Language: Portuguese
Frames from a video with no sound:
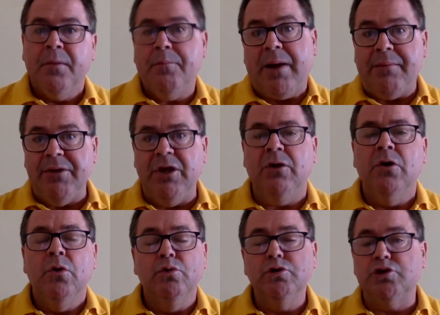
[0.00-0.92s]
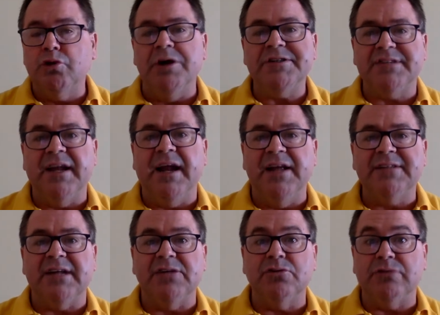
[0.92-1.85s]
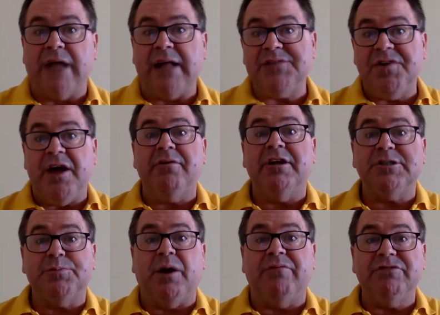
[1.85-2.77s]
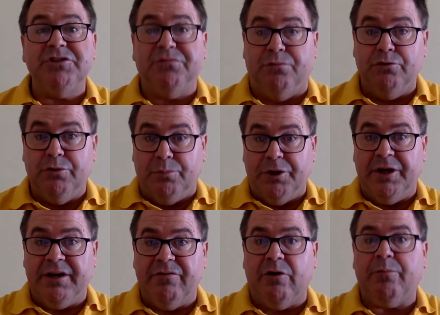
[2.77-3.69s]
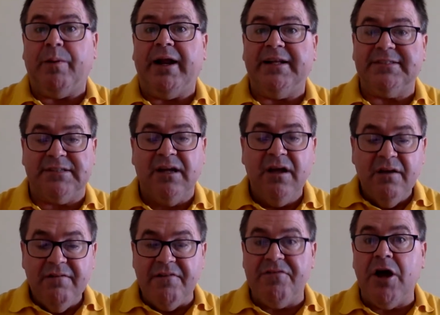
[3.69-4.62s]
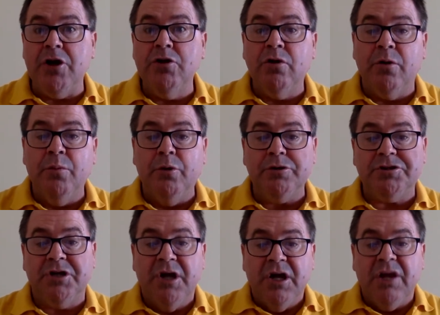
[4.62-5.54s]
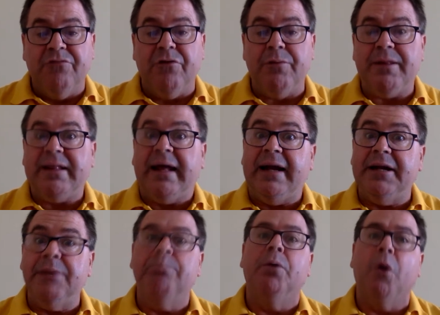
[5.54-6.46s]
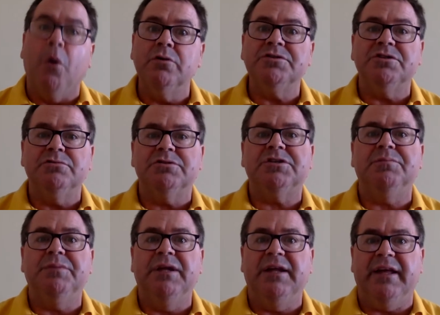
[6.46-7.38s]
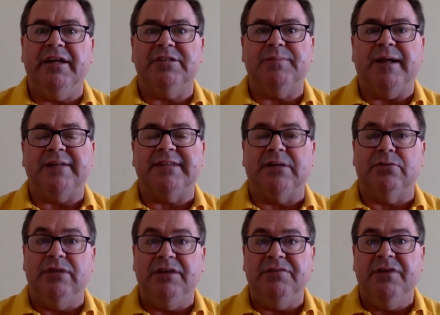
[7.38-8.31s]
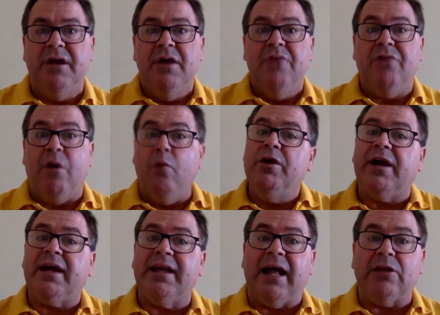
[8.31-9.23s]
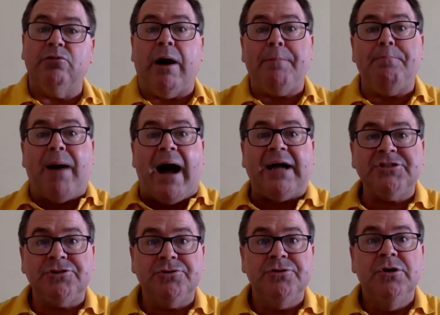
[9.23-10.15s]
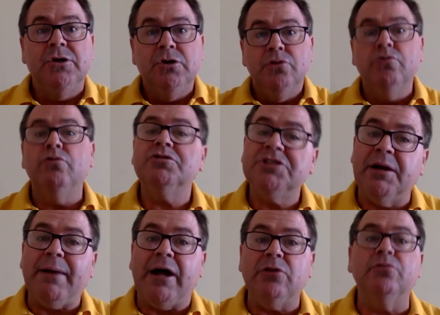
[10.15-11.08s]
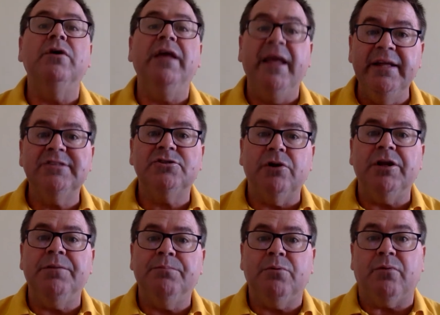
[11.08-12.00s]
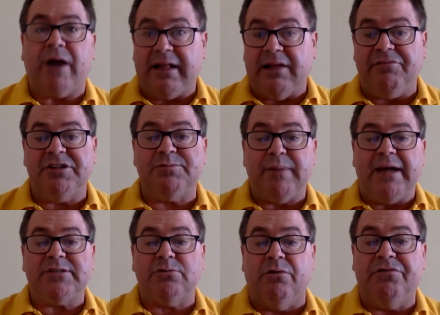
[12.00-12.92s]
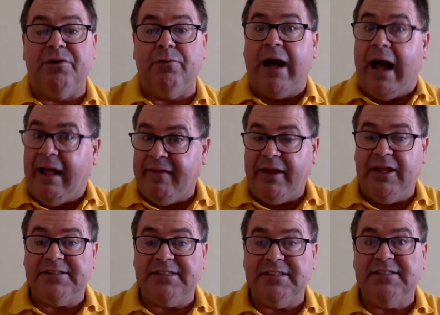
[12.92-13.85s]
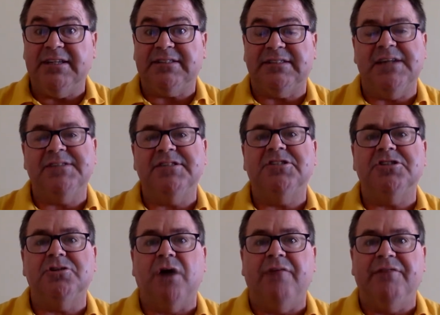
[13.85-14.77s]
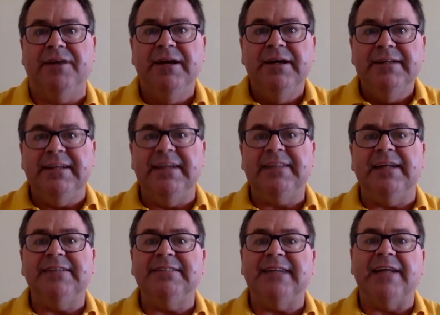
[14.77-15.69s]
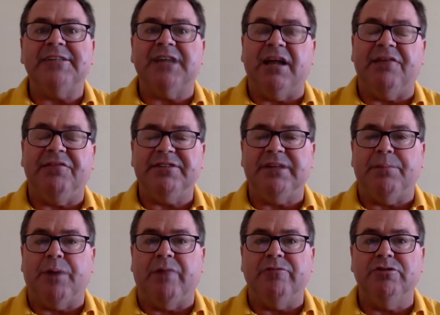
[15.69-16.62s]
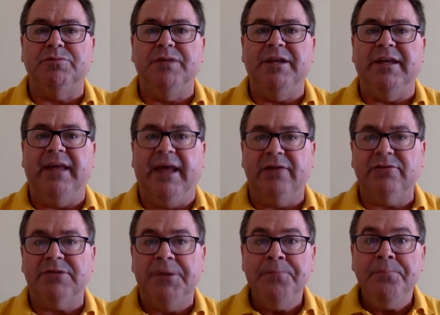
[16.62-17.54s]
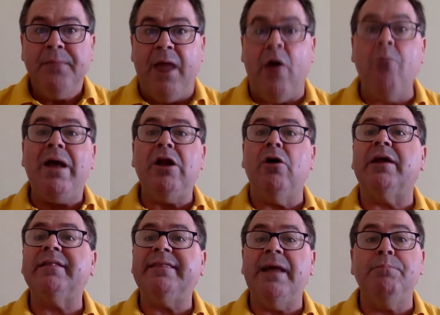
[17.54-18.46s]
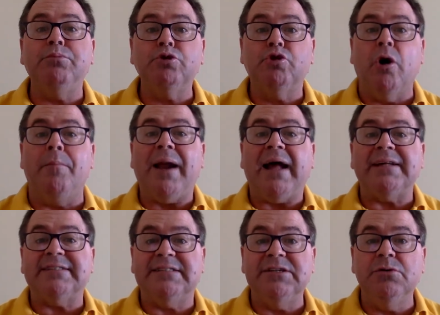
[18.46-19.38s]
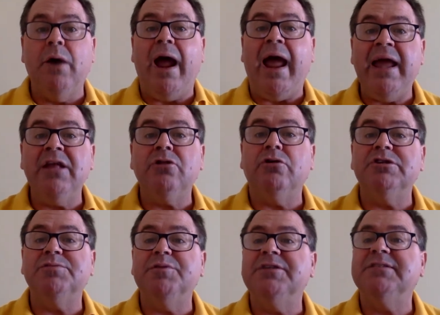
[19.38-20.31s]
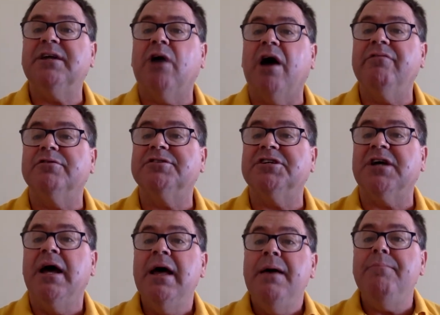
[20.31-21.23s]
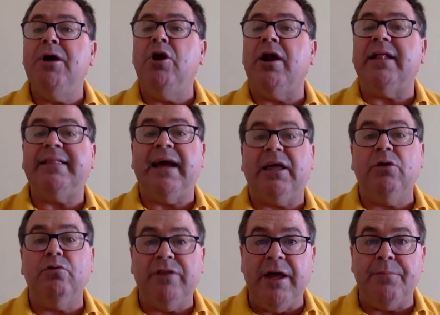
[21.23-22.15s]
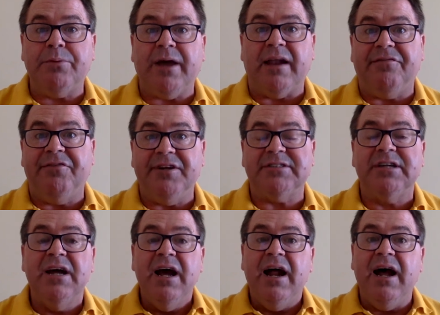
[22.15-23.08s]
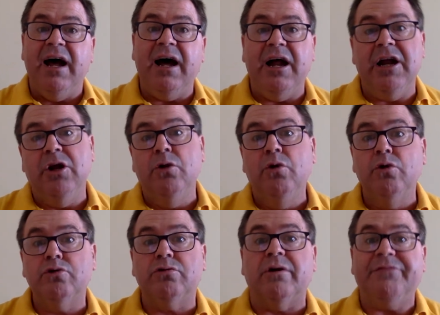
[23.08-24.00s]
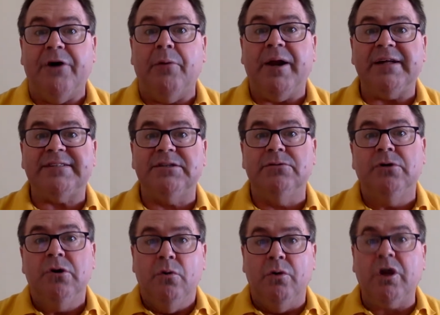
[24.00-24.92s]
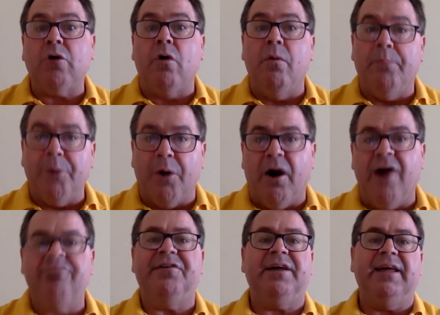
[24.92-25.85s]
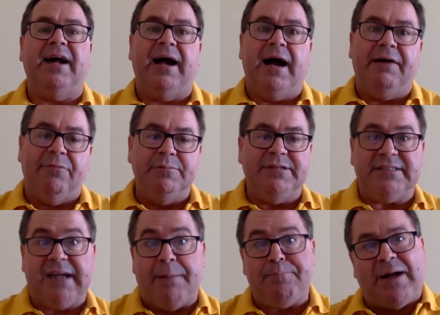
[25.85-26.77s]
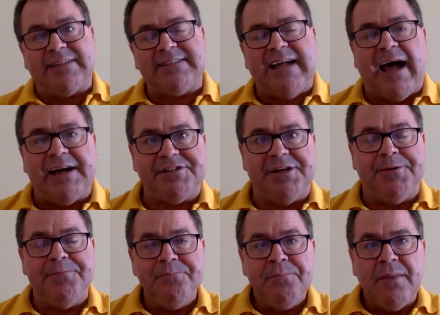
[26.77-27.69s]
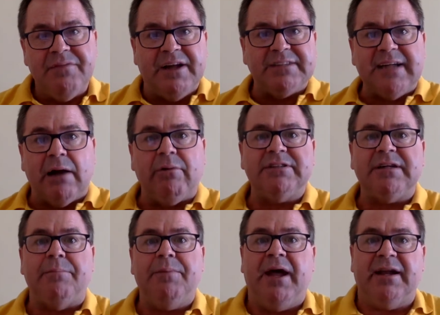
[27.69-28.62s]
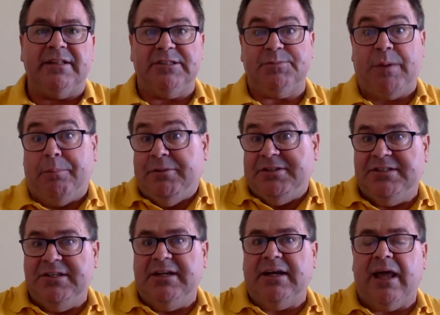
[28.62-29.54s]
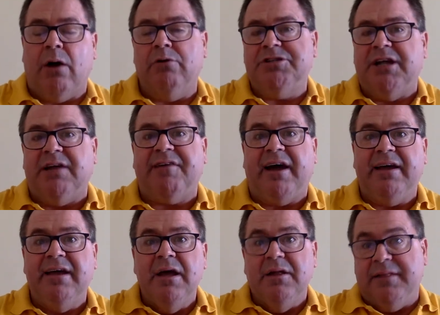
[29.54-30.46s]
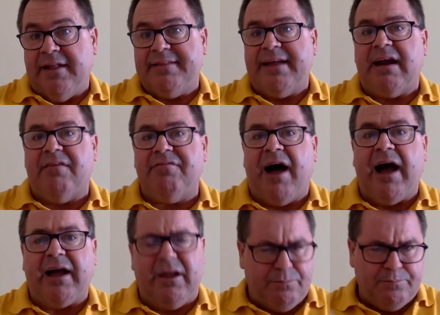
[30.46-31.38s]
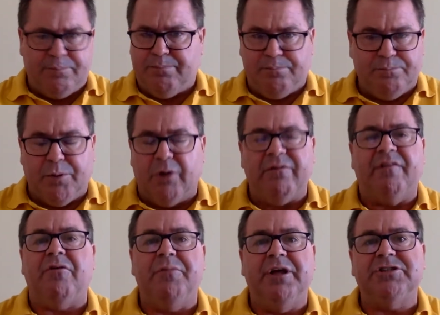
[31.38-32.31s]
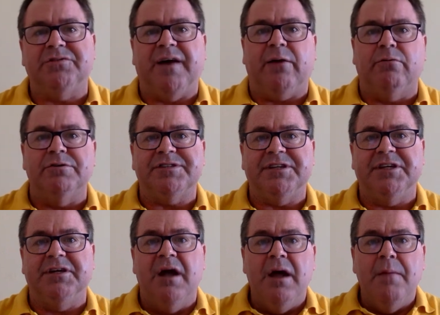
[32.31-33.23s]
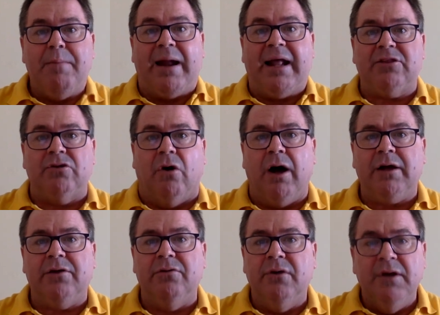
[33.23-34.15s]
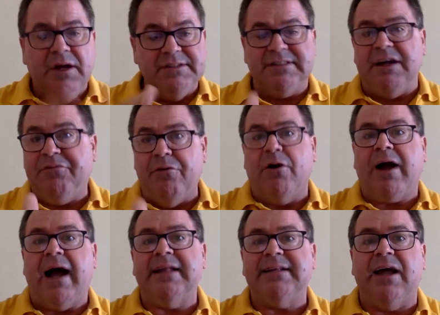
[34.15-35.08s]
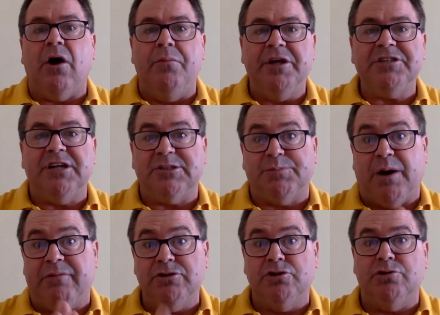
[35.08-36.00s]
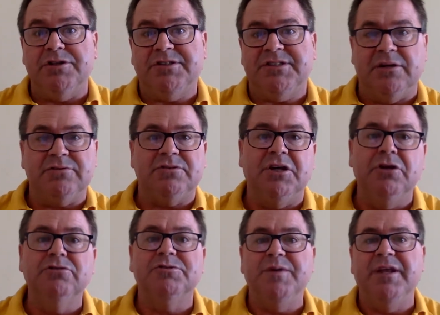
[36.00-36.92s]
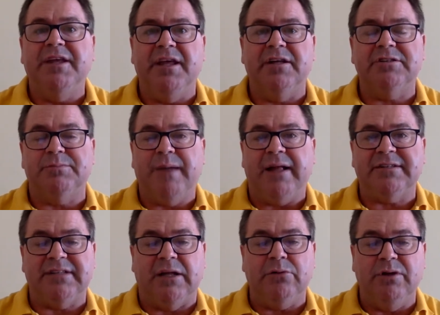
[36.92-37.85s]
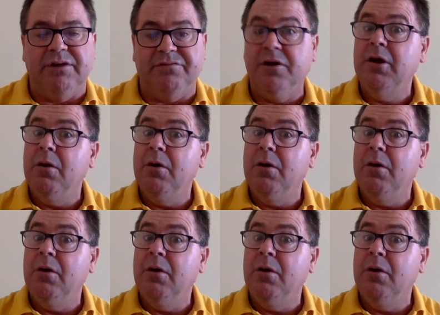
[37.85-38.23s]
Para mim, os dois grandes resultados vieram nas provas de fundo, por incrível que pareça. Viviane Jungblut, que foi medalha de bronze nos 1.500 metros nado livre, foi a única que nadou abaixo do chamado índice olímpico, cada vez mais configurada, e esse 16, 29, 37 que ela fez na prova dos 1500 é o melhor tempo do Brasil em 2019, ou seja, melhor até que o tempo que ela fez uh, no Troféu Brasil, o que comprova que a, vamos dizer assim, a passagem das águas abertas para a piscina, que é onde ela vai tentar a vaga e provavelmente vai conseguir para Tóquio, está focada realmente nas provas dos 800 e nos 1500 metros nado livre.